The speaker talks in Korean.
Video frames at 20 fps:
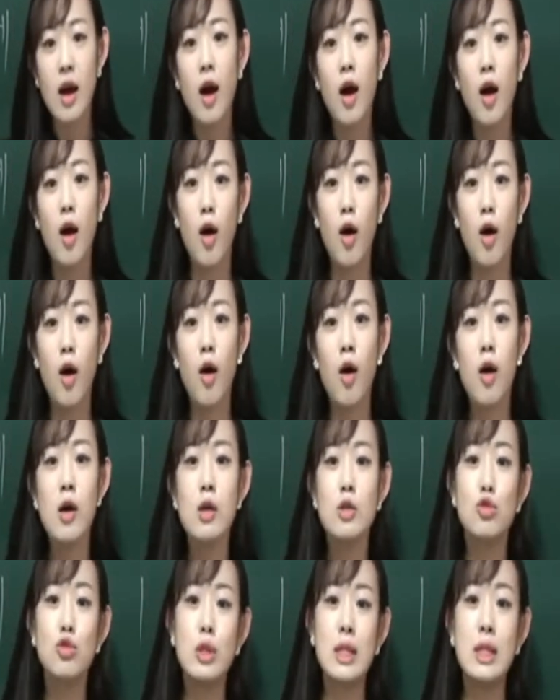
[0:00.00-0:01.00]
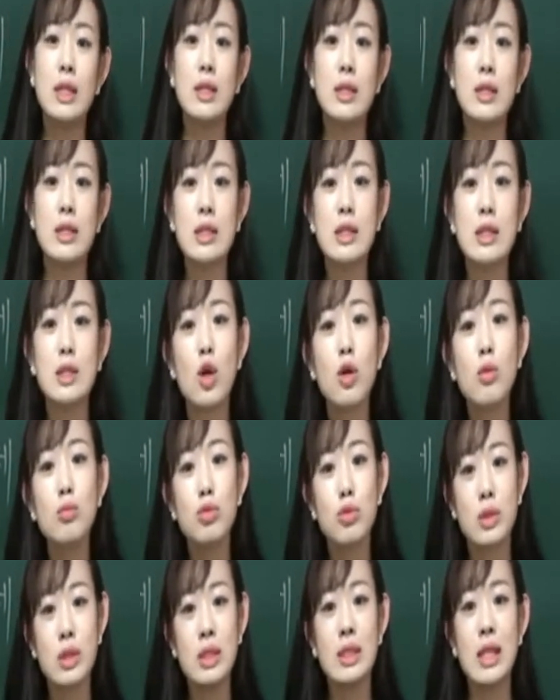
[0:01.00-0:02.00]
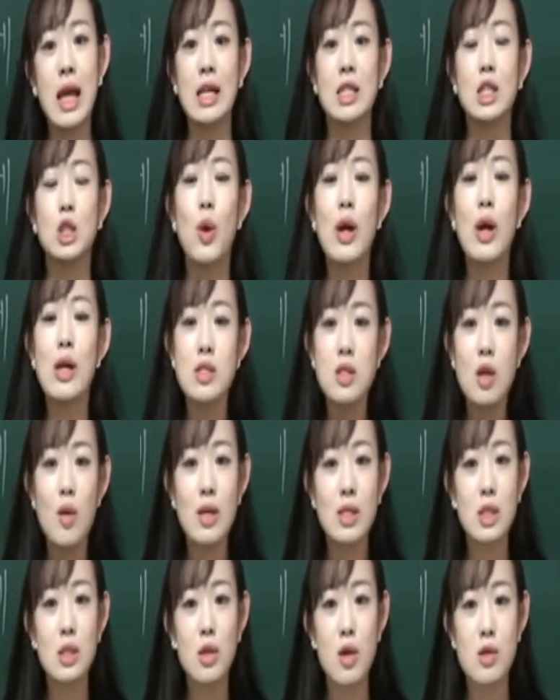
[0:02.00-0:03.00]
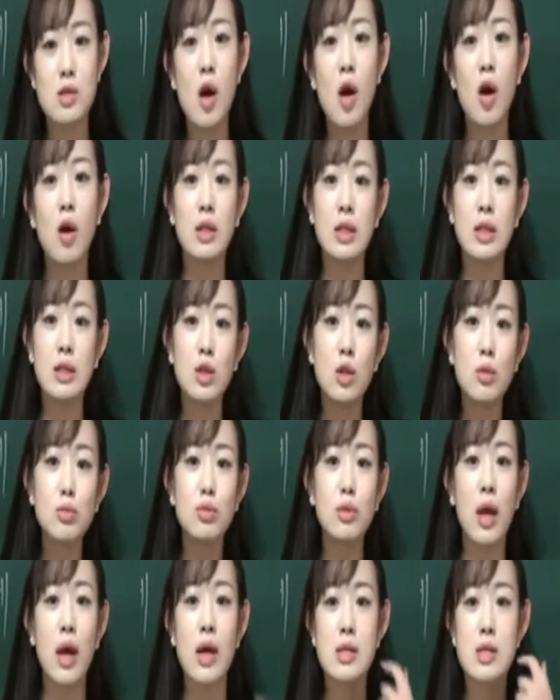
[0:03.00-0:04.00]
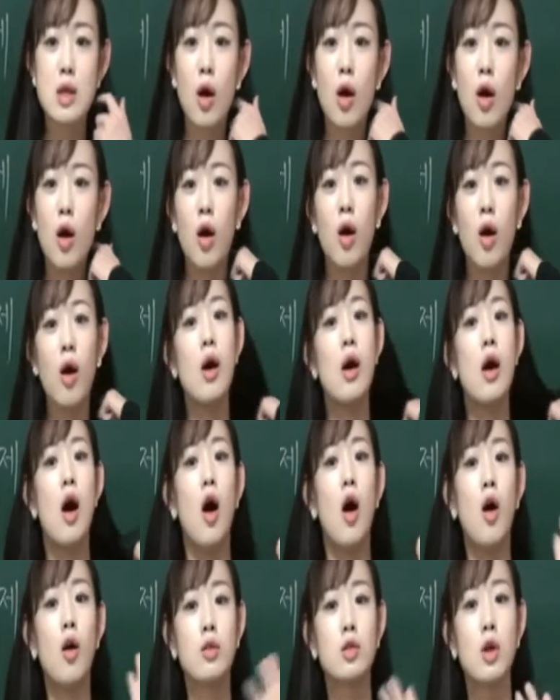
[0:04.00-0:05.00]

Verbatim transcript: 어, 우리 의정부를 다시 활성화시켜서 의정부 내에서 어,